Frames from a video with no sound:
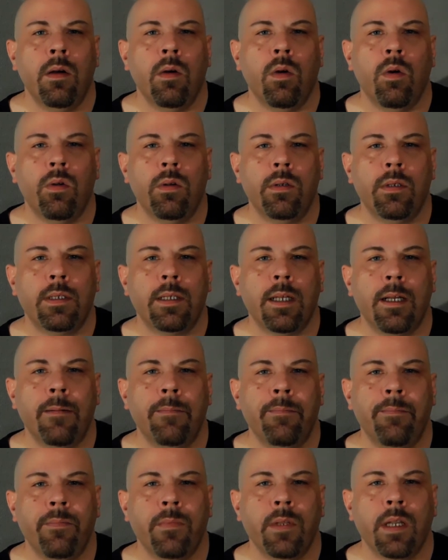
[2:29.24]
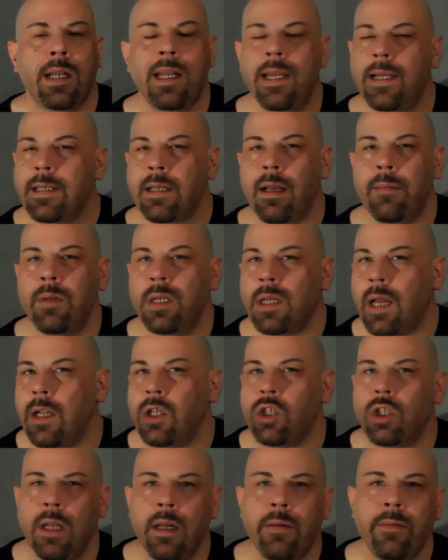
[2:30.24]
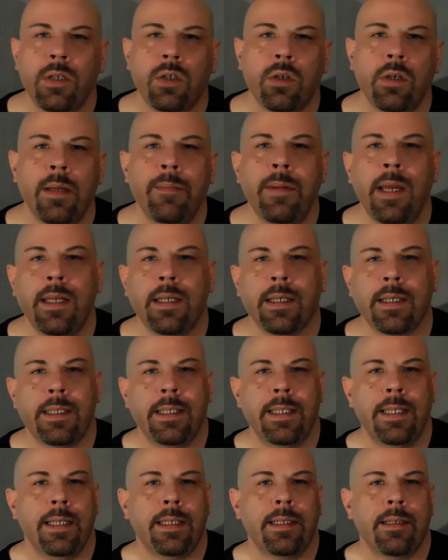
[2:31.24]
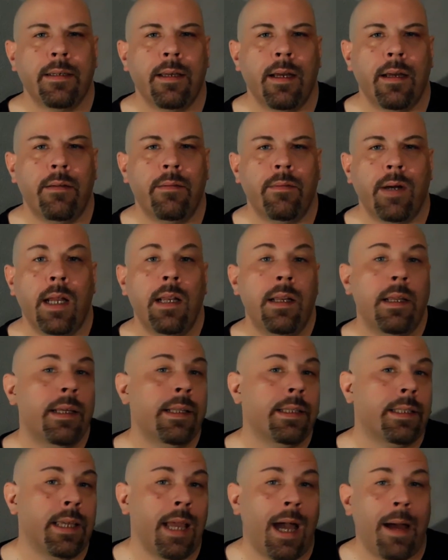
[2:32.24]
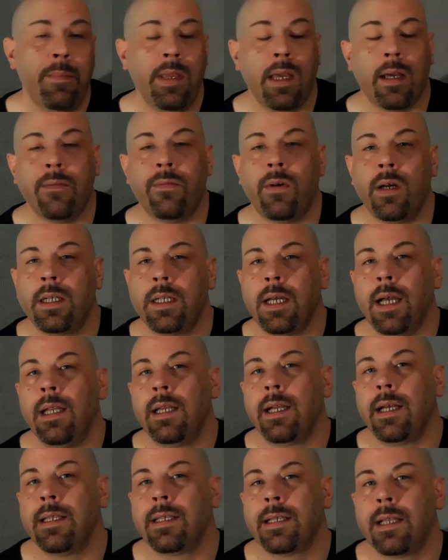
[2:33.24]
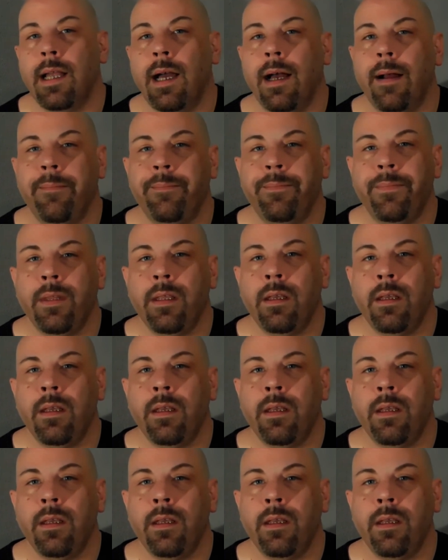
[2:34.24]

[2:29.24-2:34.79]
Und ähm, Klicks haben mich eigentlich irgendwie schon immer interessiert, ja, weil die haben ihre Vorteile, ganz klar.